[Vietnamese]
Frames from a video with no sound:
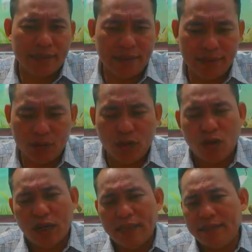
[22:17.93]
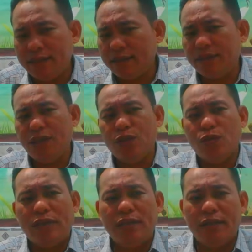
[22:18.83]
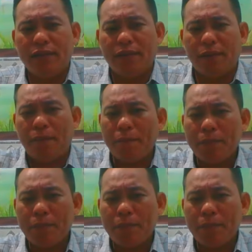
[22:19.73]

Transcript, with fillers: sự tôi hỏi rất nhiều người